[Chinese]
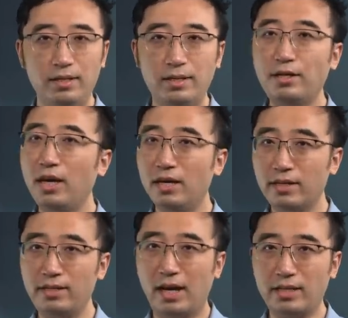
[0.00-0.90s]
在这样
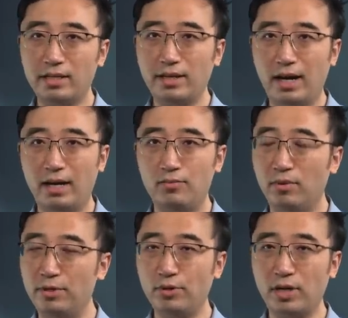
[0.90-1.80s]
的假定下，我
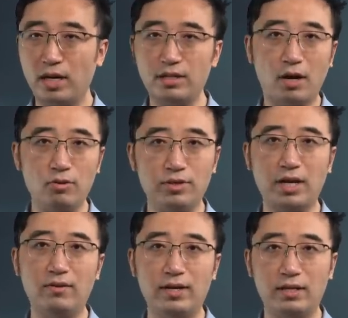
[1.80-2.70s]
们就可以讨论
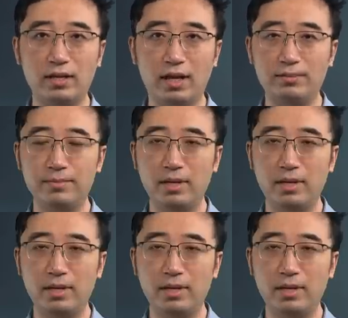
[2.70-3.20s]
这个问题了。